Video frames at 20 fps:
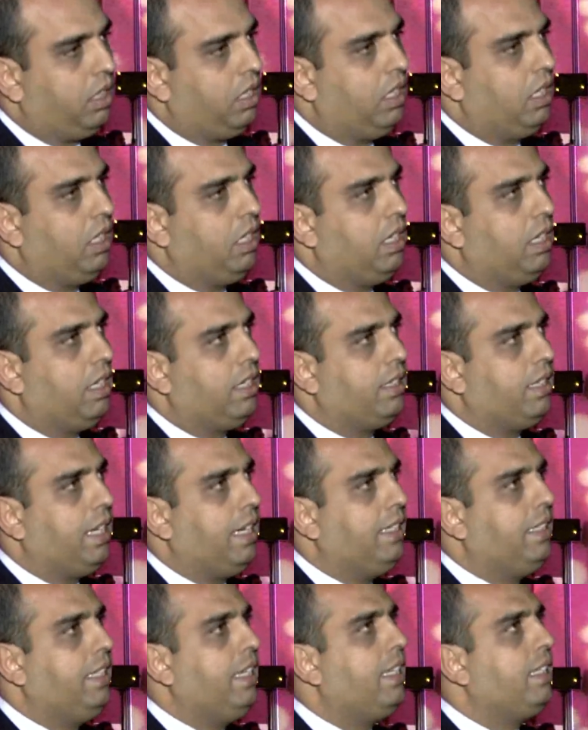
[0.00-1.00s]

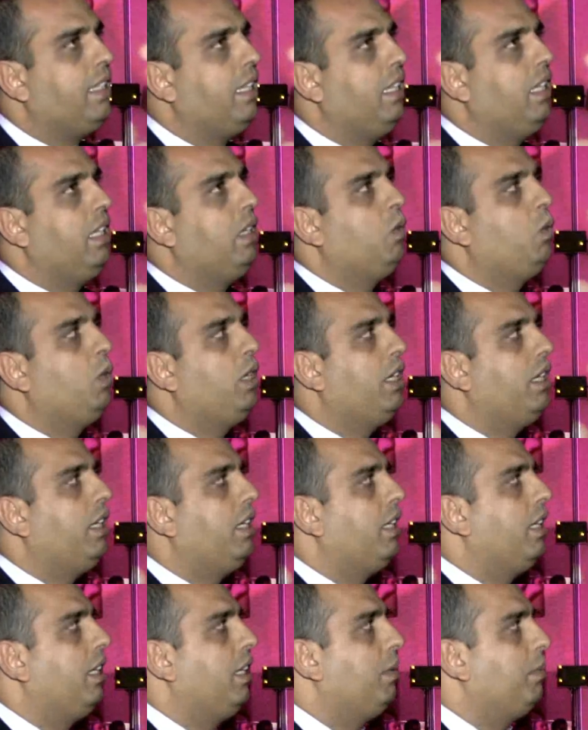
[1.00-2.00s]
التحديات اللي هو
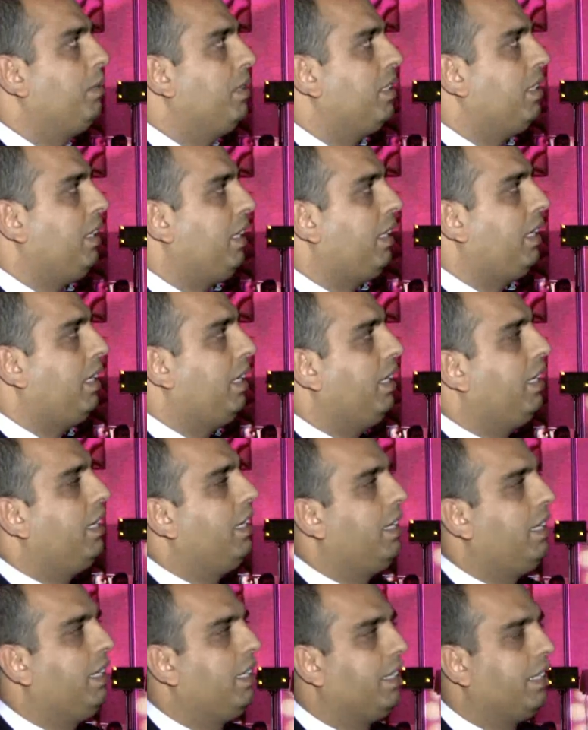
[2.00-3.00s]
اللي بدنا نحكي
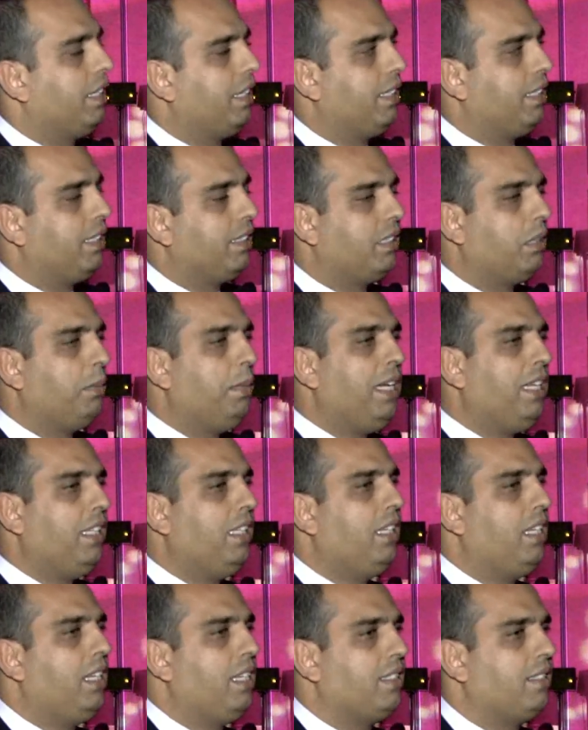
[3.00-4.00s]
انطباع
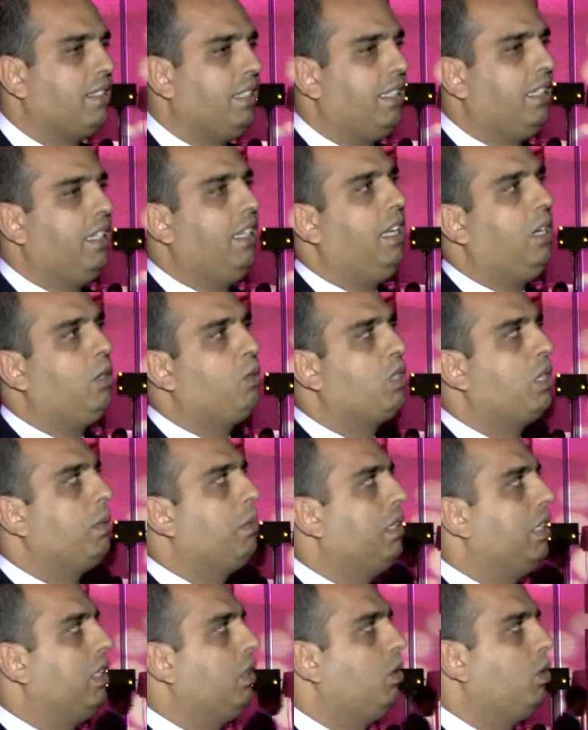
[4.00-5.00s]
الناس عن
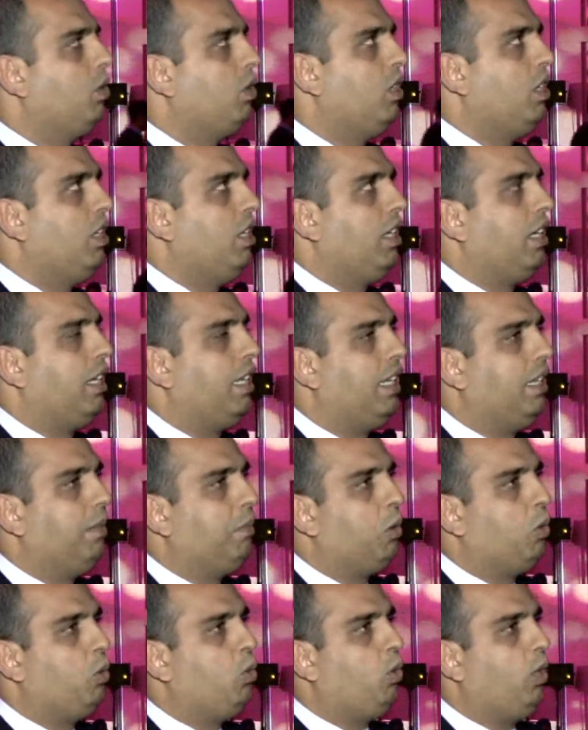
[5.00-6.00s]
الحوسبه انه
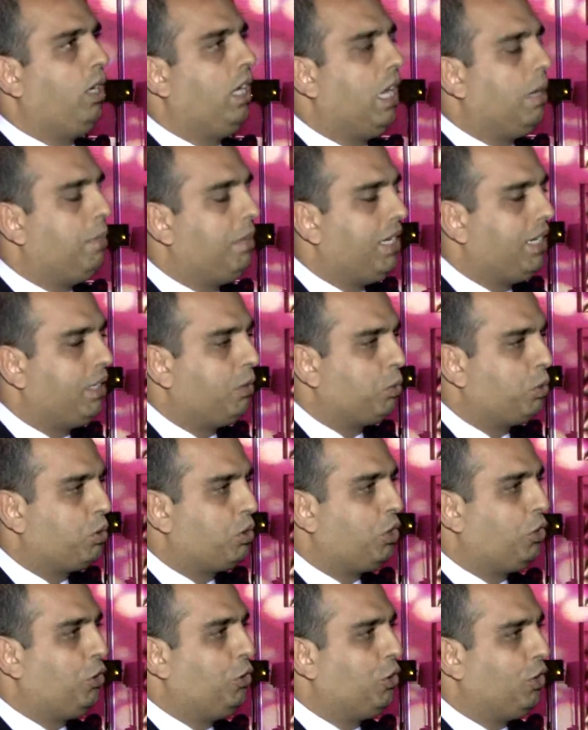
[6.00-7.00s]
الموضوع الامان
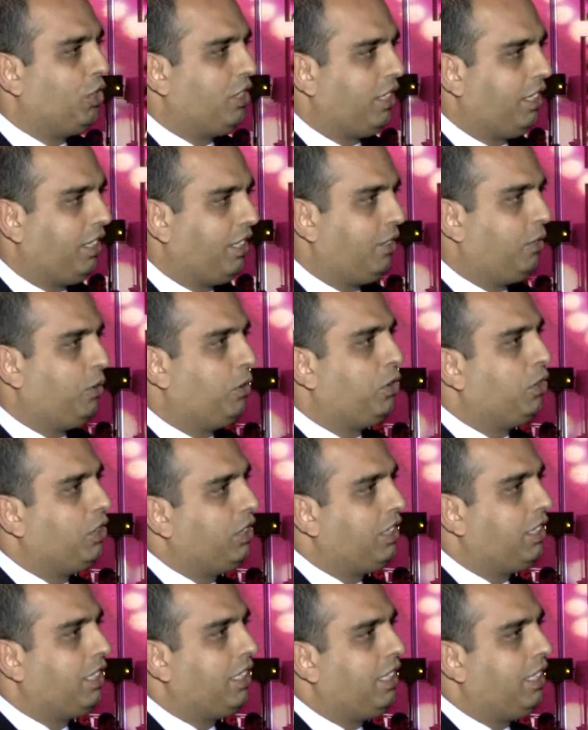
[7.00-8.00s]
والسكيورتي انه
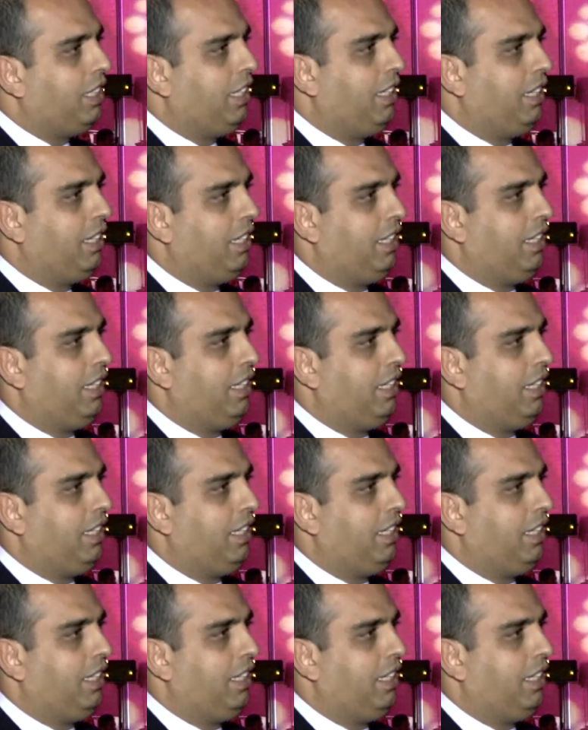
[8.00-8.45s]
انت